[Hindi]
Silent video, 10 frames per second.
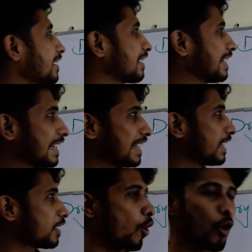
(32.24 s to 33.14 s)

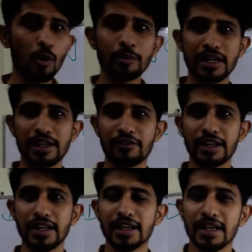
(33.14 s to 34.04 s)
क्लीन होम
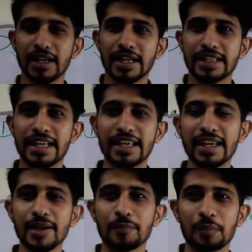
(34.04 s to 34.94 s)
डिलीवरी
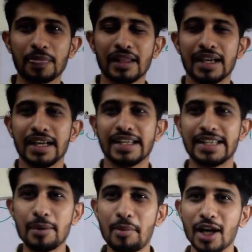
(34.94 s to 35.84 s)
देखिए
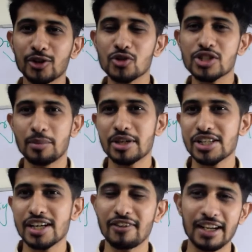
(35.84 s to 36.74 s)
ये बात तो
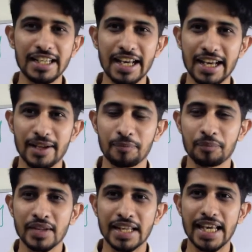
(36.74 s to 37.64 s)
समझने वाली है
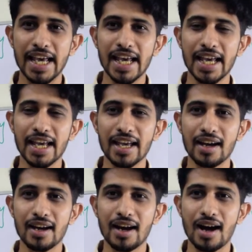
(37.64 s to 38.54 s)
कि
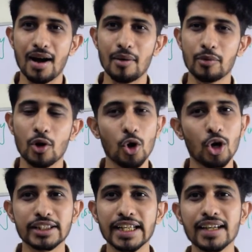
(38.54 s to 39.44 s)

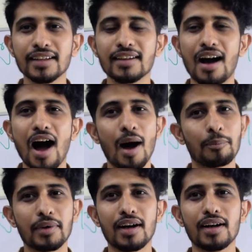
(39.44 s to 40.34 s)
क्लॉथिंग
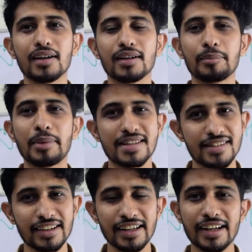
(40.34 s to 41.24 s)
आपका
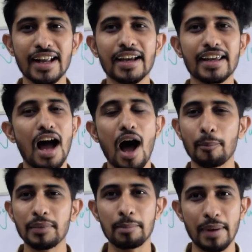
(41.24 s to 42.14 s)
बेसिक नीड है कि
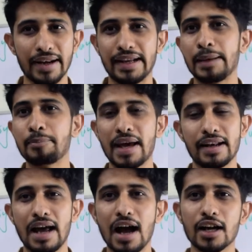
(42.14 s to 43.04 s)
आपने पहनना ही
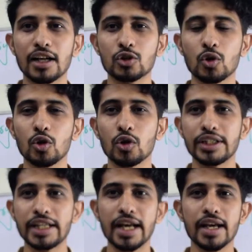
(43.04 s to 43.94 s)
पहनना है अगर तो
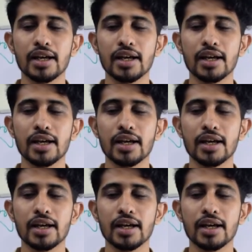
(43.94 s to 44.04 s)
ये